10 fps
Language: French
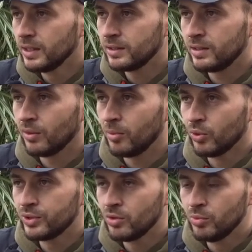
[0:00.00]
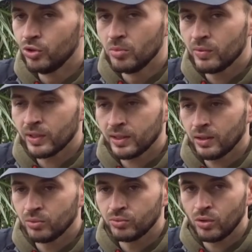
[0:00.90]
C'était vraiment aussi le but de 2021
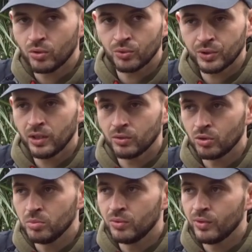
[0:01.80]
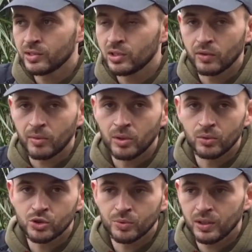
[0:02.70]
de vous rencontrer. Donc 2020, c'était vraiment le
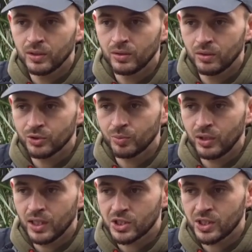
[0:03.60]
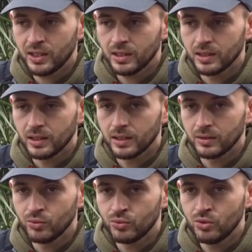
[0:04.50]
lancement, de la, chaîne
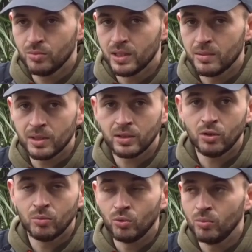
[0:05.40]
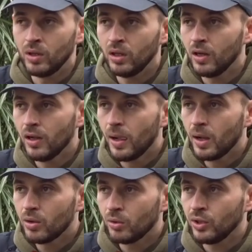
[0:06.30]
YouTube. Et maintenant, bon, ben,
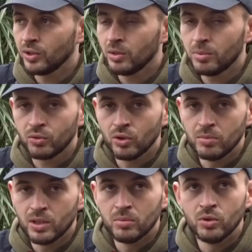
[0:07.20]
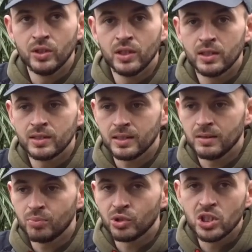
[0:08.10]
on atteint bientôt les 1000 abonnés. C'est
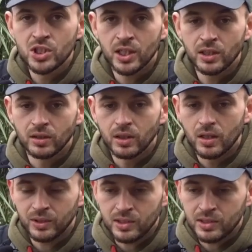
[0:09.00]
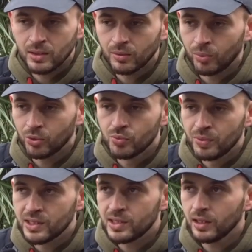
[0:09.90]
une petite chaîne. Ici, on prend du
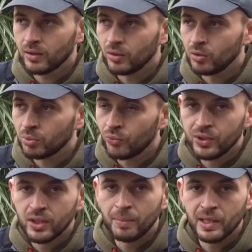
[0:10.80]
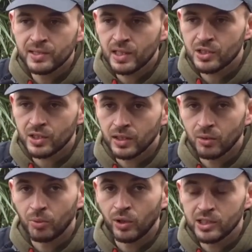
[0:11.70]
plaisir, on profite des paysages et
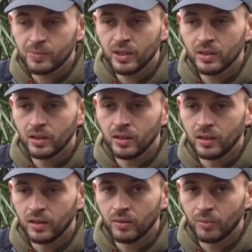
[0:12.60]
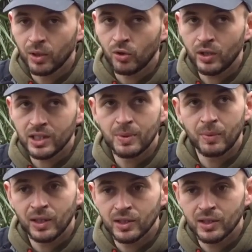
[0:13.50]
on prend, respect, euh, on prend un grand respect pour la